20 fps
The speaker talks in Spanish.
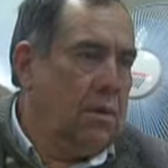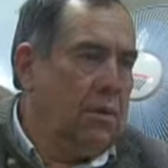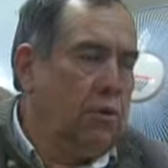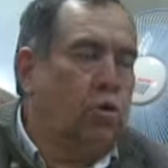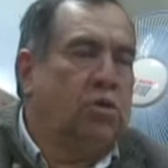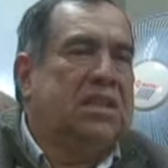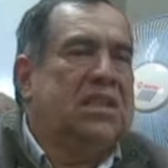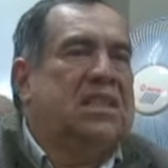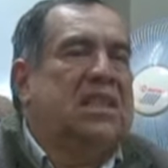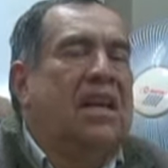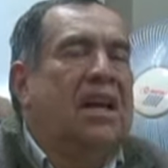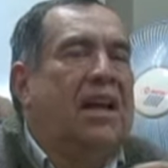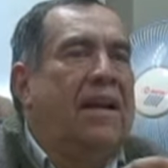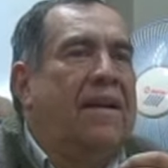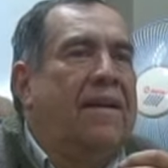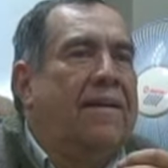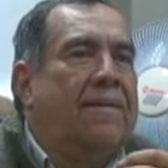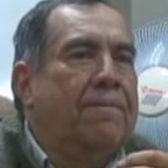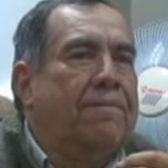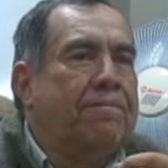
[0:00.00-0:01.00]
Entonces,
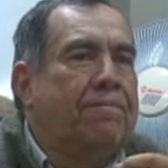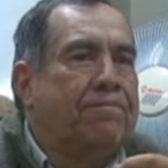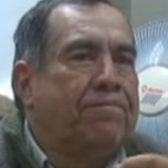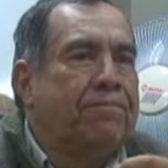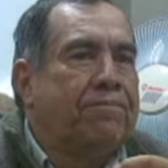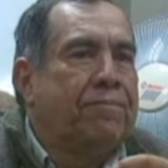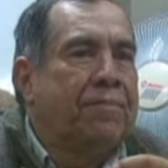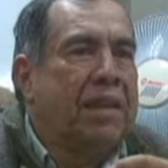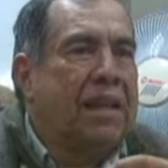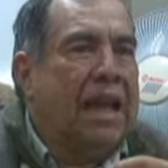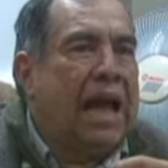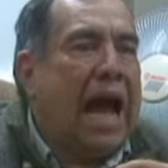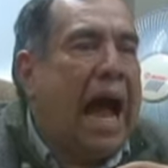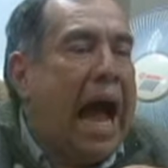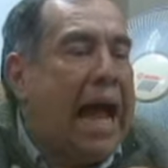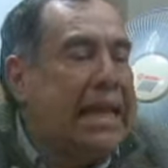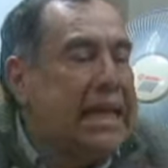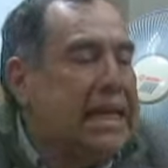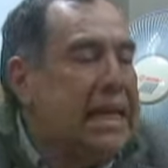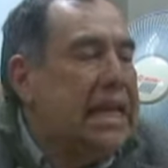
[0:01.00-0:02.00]

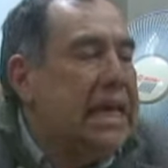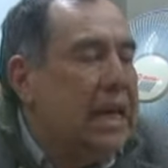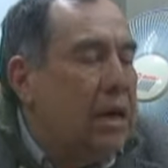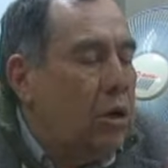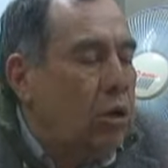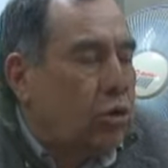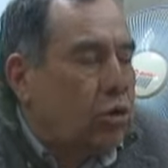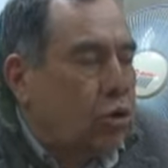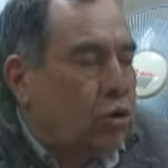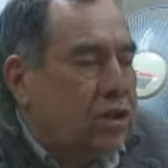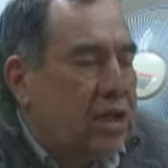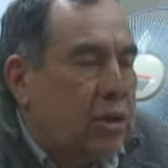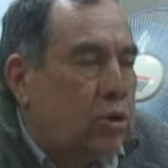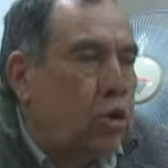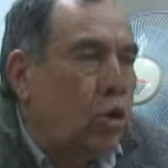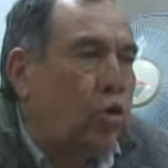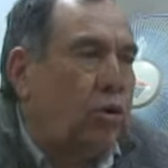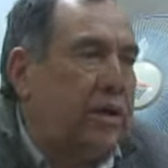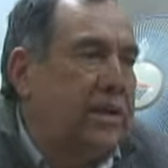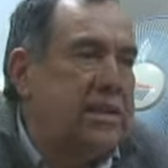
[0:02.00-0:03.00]
hay el otro
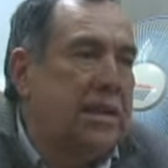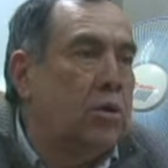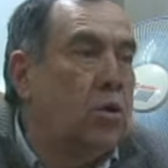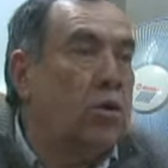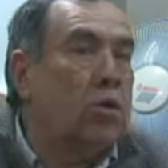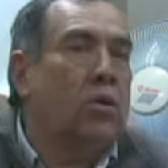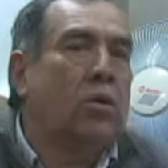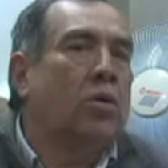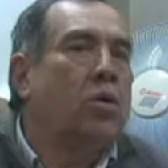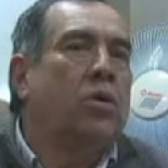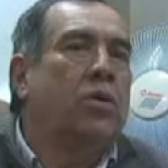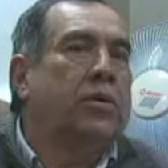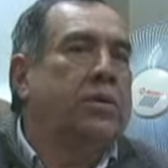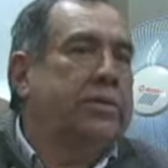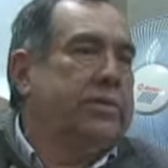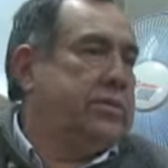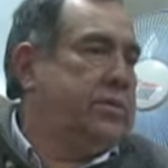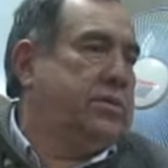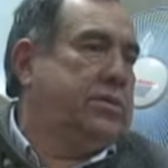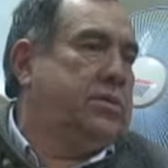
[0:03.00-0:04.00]
sector que dice, no, no, no,
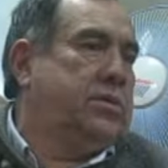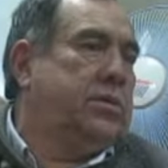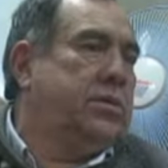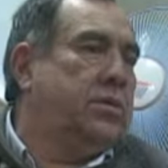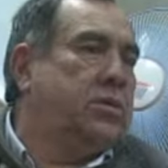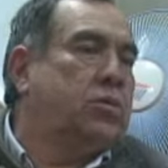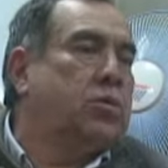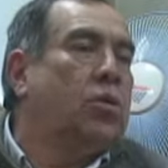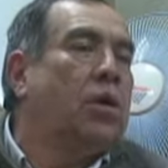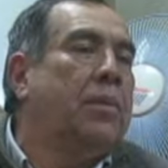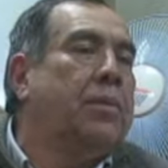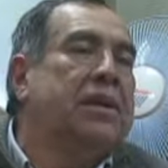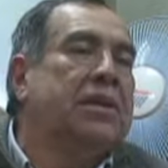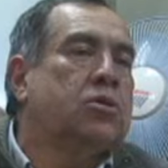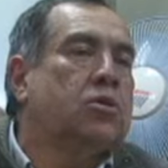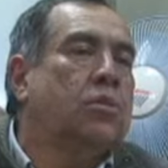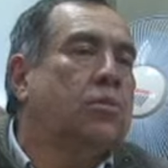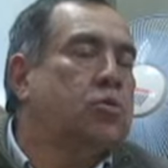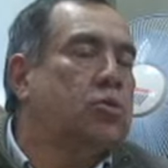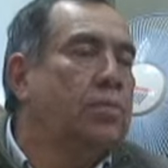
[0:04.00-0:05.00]

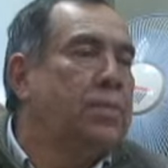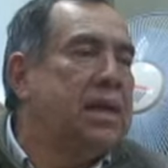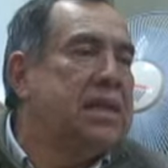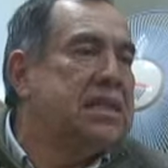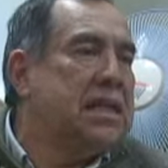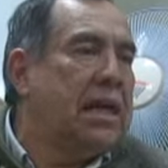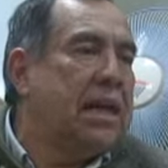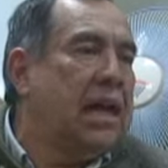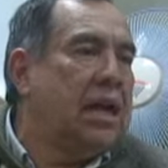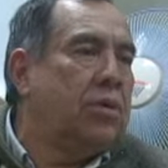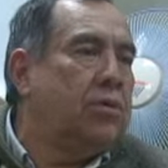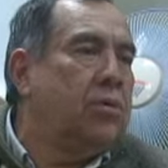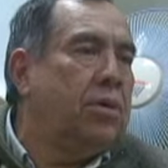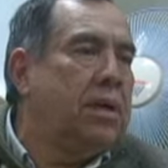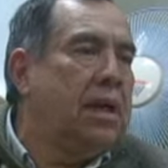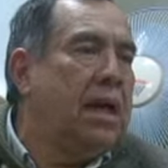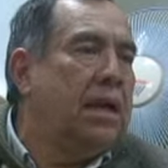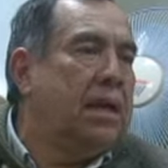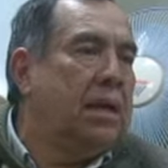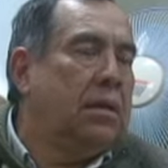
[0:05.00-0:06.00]
solamente somos un país
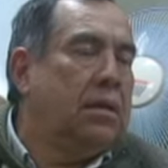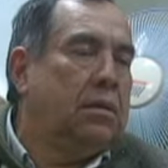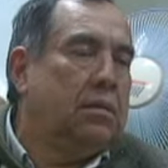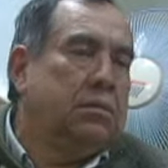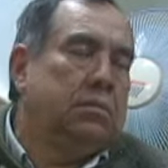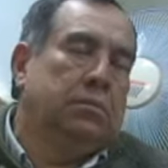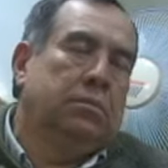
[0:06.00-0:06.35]
agrario y hay que...